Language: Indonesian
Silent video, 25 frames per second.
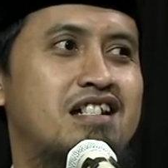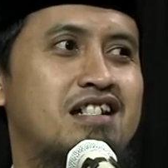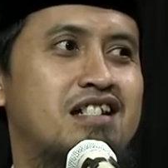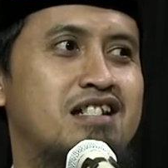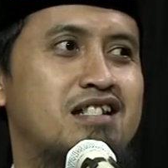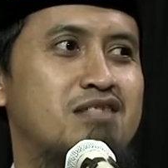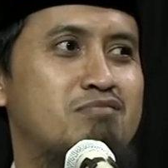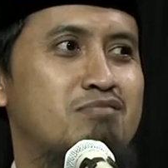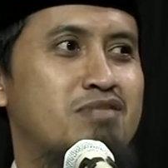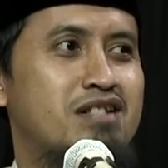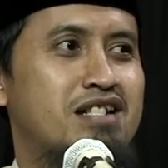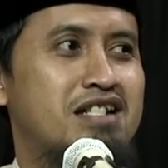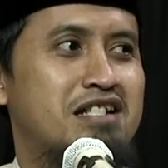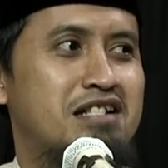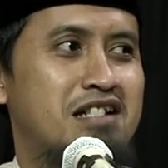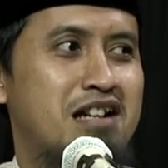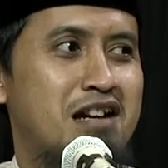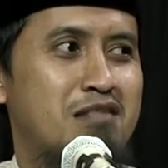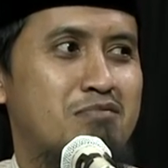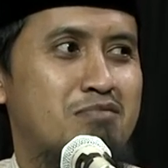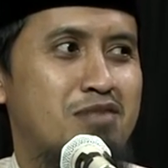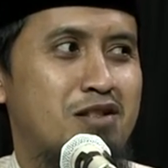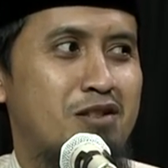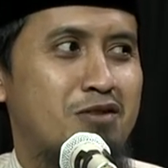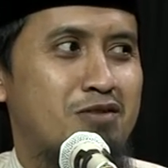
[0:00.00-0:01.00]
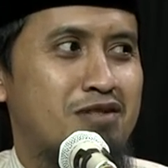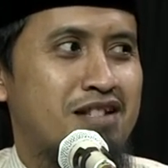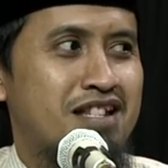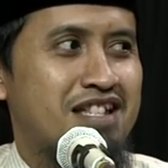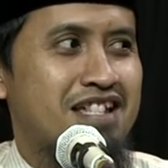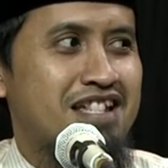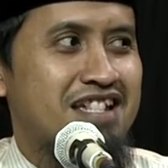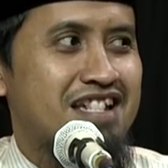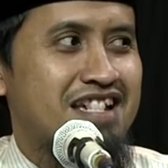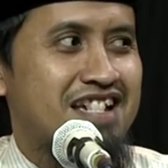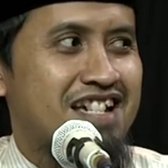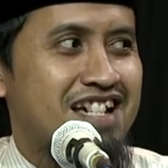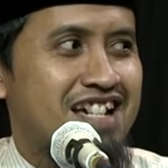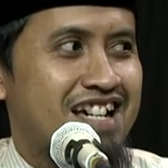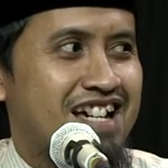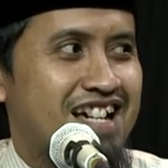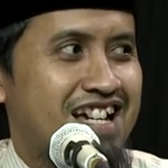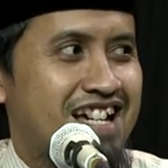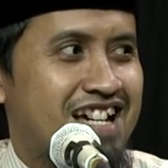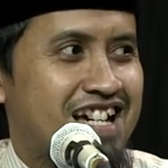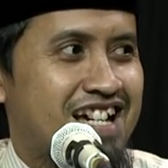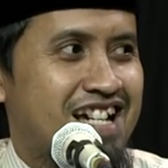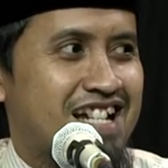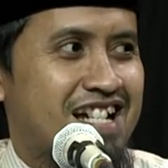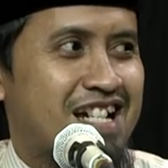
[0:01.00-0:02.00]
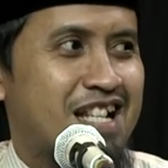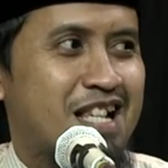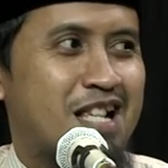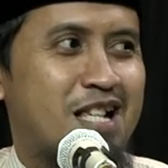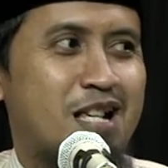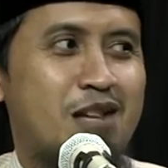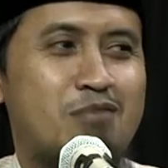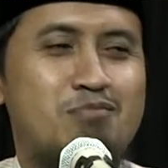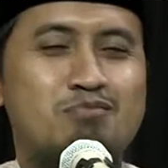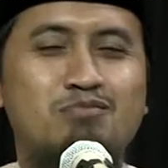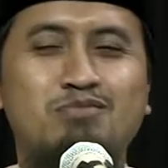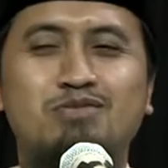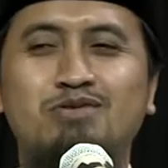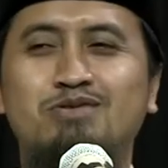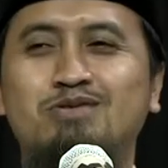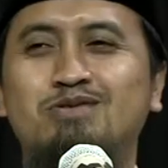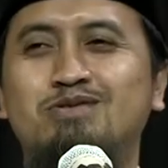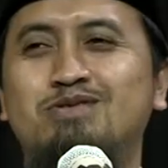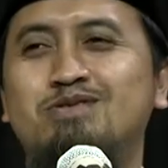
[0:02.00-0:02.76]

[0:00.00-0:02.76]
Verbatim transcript: Di Madinah beliau di, disambut